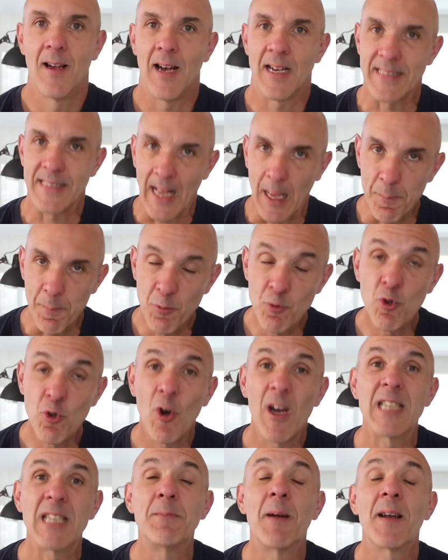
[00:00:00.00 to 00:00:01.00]
hasta qué
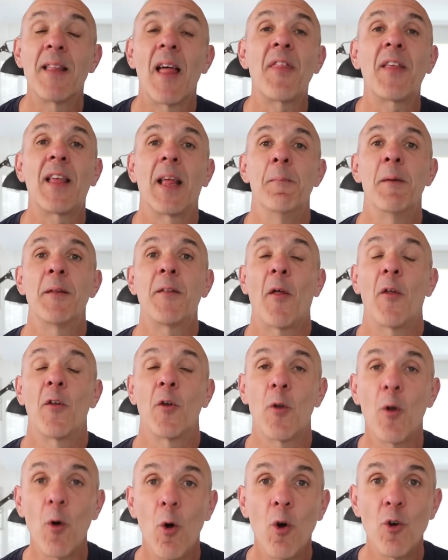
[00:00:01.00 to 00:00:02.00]
punto es verdad que el método
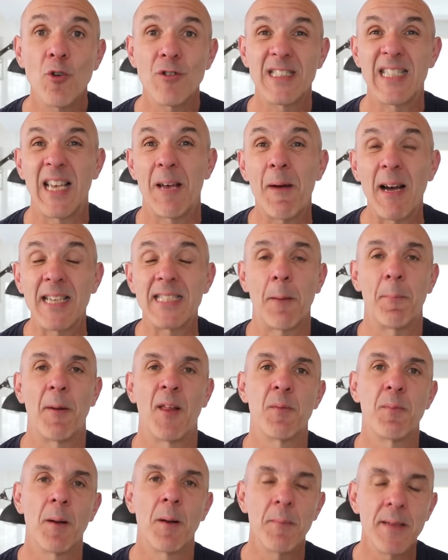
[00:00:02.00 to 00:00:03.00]
noruego se basa
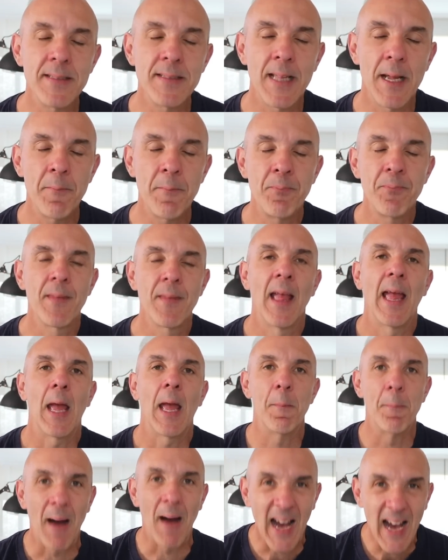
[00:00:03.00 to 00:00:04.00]
principalmente
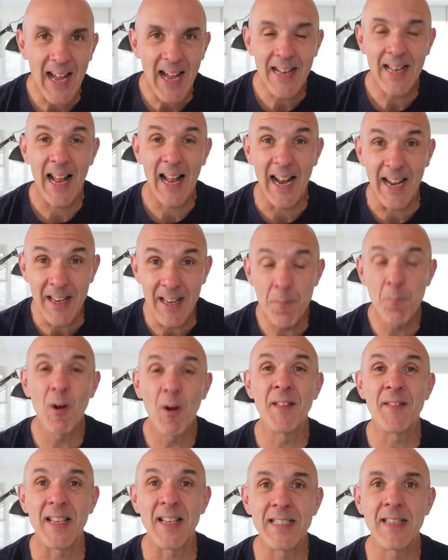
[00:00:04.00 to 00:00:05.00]
en bajar el ritmo, la
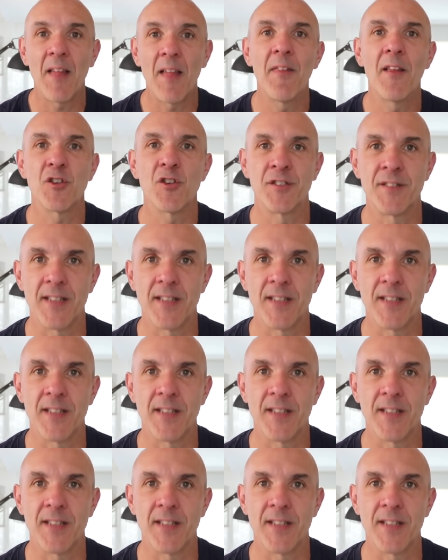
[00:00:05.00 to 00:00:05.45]
intensidad de los